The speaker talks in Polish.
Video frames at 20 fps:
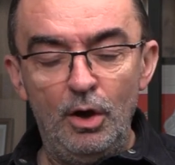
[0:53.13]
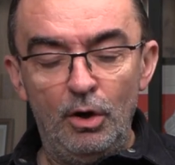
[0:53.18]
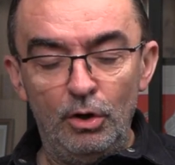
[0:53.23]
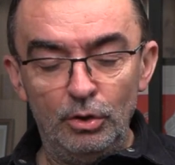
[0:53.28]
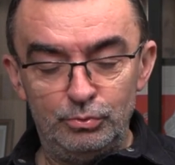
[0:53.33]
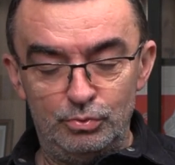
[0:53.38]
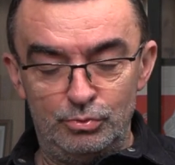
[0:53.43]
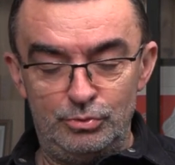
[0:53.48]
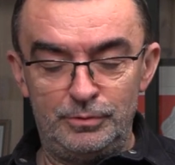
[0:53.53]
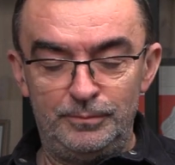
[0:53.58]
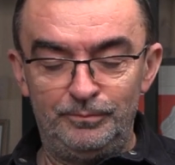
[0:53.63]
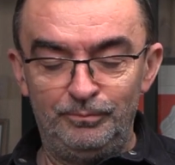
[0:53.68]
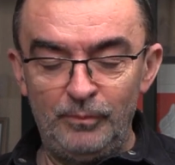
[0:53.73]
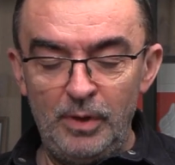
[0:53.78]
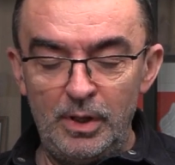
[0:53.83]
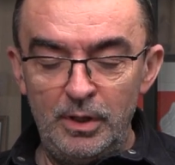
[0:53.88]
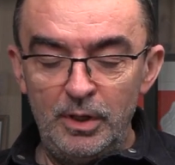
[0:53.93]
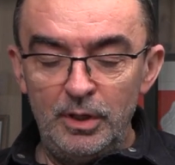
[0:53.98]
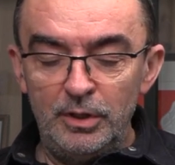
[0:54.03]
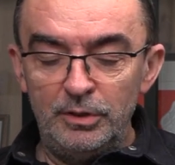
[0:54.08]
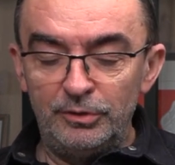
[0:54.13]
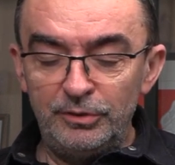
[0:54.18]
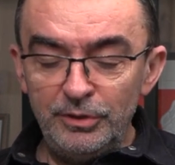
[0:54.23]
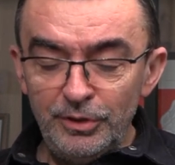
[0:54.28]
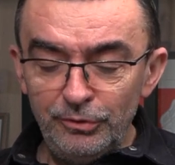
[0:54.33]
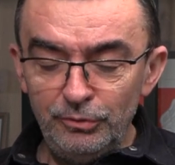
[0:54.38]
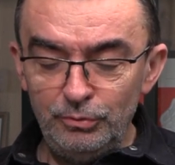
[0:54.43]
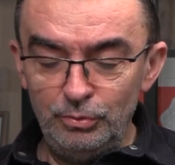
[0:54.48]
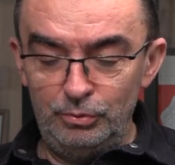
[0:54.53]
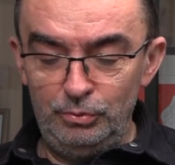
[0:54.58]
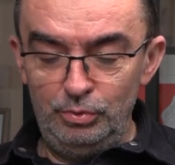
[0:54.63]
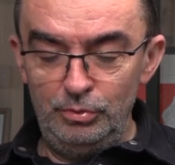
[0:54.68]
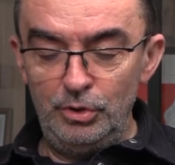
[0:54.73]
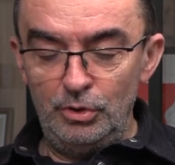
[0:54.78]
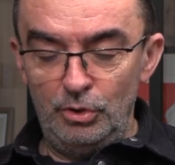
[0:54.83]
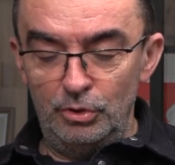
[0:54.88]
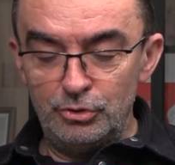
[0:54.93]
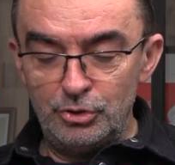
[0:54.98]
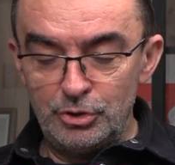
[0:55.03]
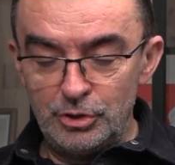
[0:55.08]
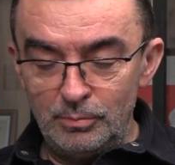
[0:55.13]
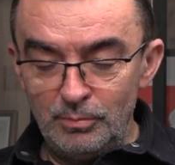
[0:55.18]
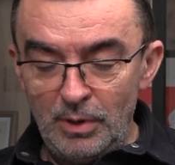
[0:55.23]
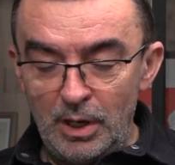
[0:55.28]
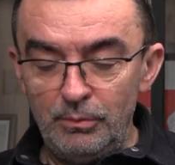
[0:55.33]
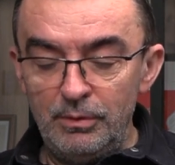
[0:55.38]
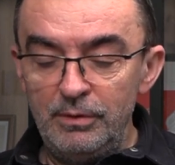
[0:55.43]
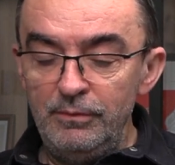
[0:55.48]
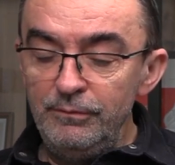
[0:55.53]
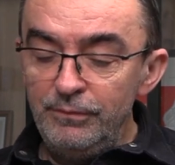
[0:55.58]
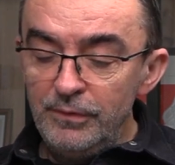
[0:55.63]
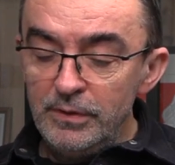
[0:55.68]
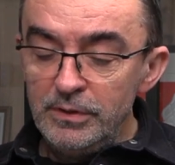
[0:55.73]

Otóż z listu, który otrzymałem,